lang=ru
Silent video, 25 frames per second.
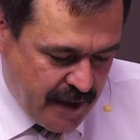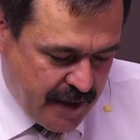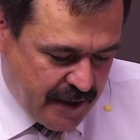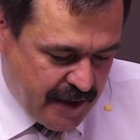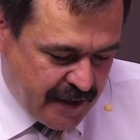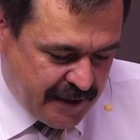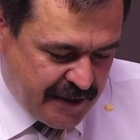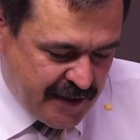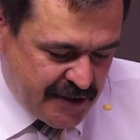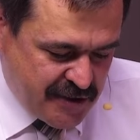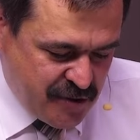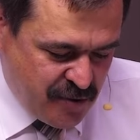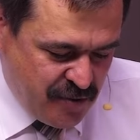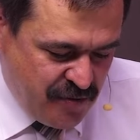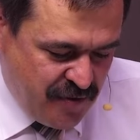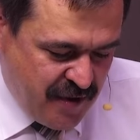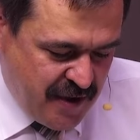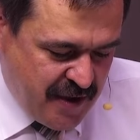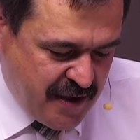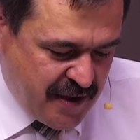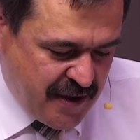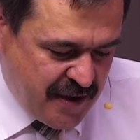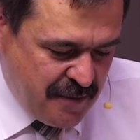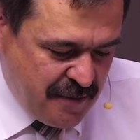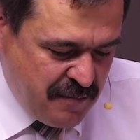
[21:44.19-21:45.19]
Когда же
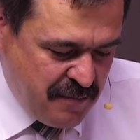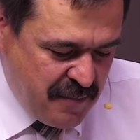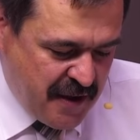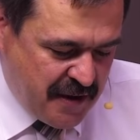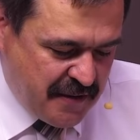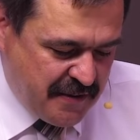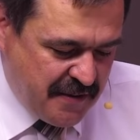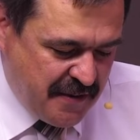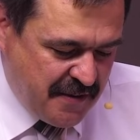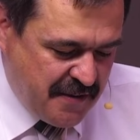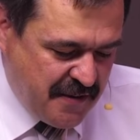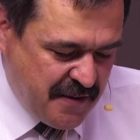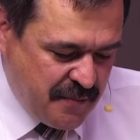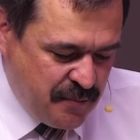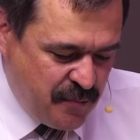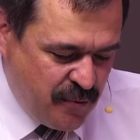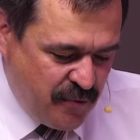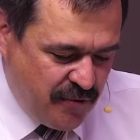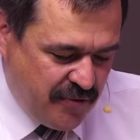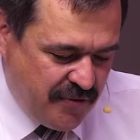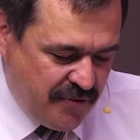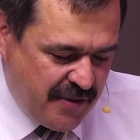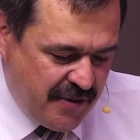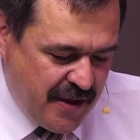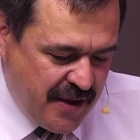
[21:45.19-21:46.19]
увидите мерзость
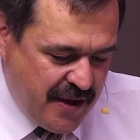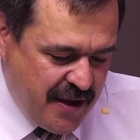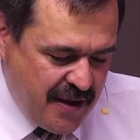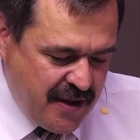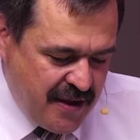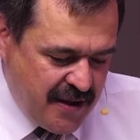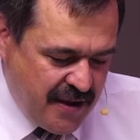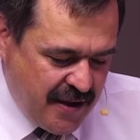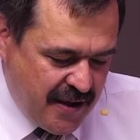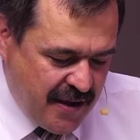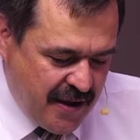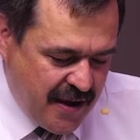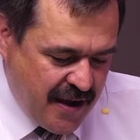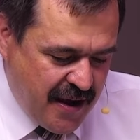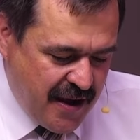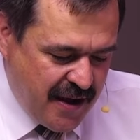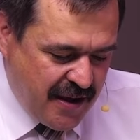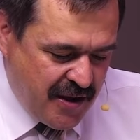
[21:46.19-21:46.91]
запустения,